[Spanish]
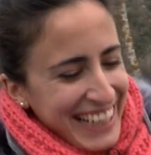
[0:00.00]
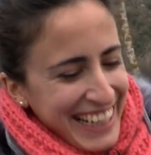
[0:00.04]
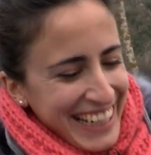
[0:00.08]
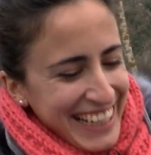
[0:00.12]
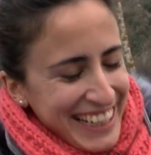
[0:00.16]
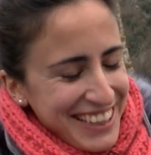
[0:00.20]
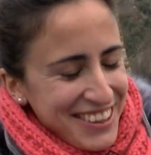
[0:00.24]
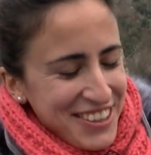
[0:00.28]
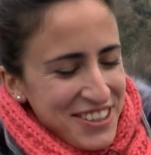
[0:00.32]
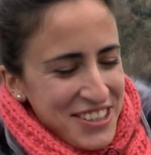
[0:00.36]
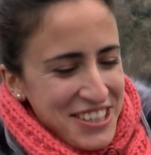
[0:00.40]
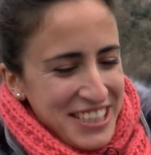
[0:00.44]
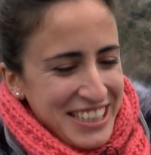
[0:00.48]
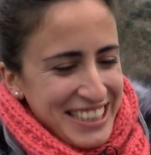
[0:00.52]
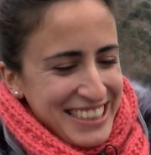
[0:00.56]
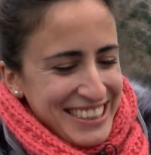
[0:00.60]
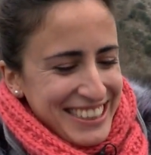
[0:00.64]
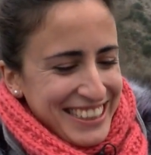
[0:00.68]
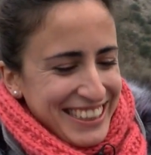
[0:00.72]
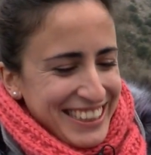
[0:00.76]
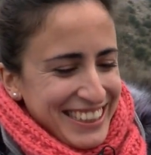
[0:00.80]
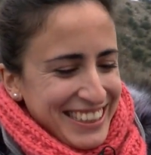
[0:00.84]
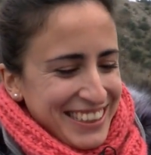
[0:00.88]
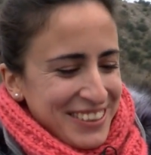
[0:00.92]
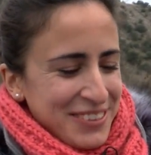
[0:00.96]
Entonces,
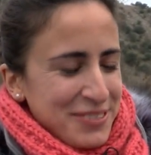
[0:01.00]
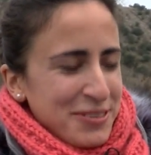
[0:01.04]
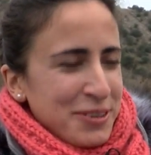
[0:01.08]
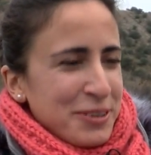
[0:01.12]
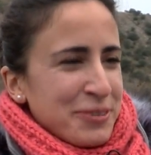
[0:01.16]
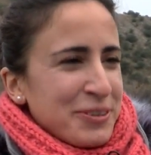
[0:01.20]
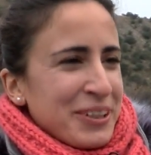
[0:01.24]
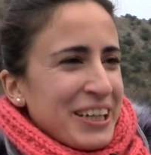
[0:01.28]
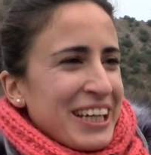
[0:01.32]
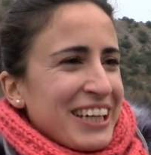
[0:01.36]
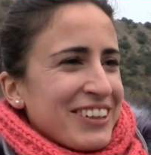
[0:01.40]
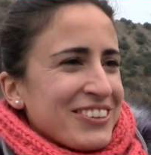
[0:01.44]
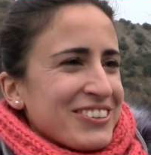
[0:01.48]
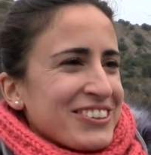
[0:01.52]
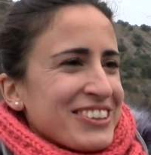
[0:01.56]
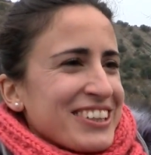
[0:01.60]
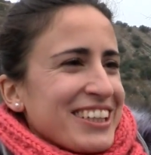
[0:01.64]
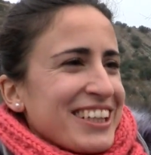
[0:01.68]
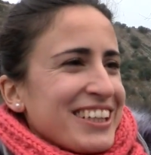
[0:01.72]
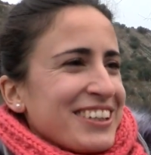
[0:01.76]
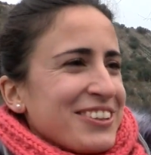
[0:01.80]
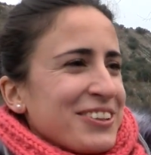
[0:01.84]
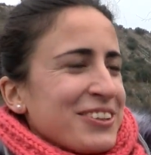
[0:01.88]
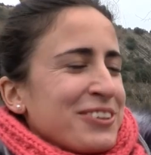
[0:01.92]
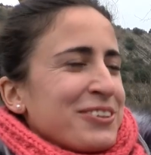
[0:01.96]
eh, volver a
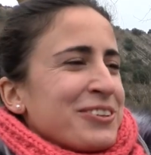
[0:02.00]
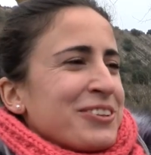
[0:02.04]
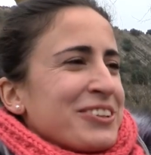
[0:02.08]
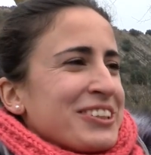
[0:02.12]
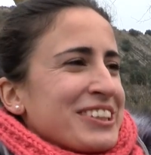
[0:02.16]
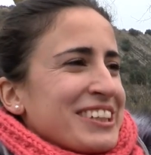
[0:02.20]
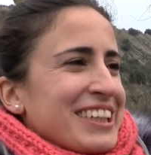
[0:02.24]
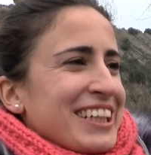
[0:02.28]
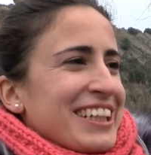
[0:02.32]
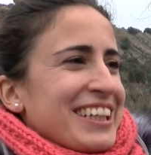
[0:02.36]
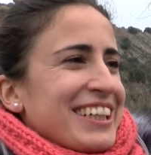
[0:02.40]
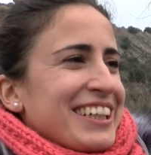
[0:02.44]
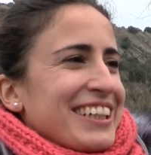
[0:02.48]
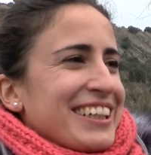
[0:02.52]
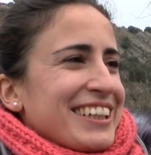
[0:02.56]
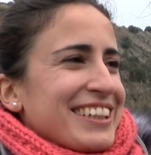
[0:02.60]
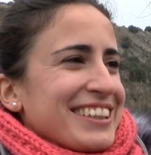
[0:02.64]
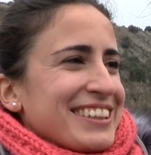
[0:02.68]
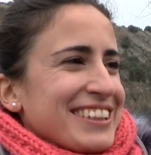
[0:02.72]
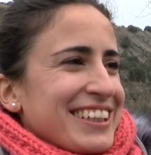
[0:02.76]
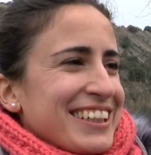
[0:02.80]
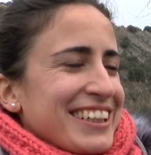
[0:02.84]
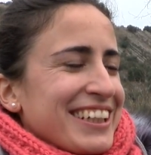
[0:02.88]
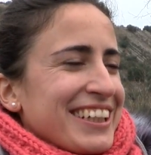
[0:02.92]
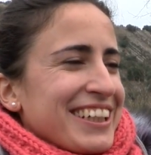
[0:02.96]
conseguir el título estaría,
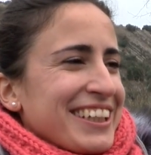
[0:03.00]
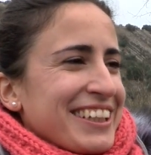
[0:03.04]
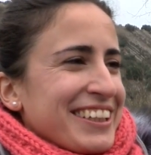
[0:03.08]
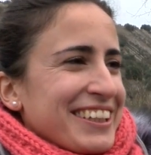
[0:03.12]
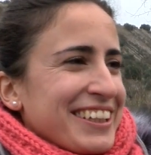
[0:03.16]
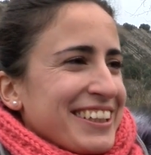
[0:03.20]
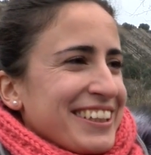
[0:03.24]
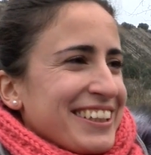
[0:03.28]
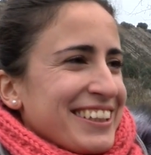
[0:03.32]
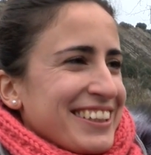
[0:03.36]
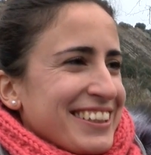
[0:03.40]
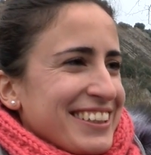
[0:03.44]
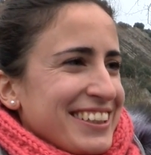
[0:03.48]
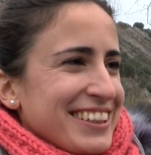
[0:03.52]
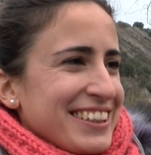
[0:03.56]
estaría genial.